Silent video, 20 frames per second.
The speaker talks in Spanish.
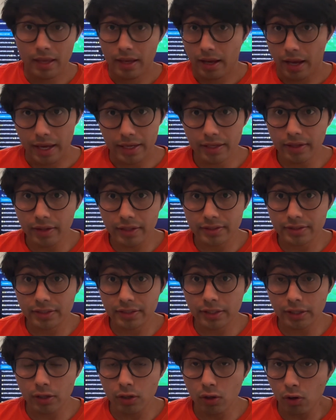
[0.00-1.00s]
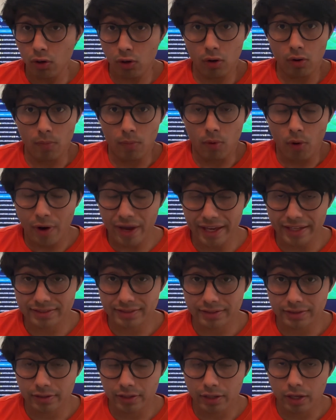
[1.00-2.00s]
Hay que decirlo como
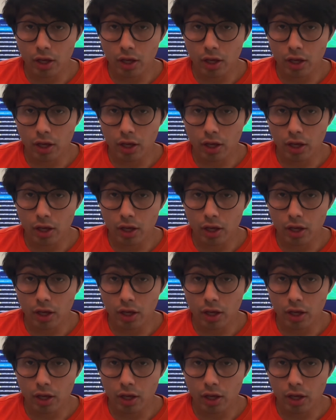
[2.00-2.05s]
es.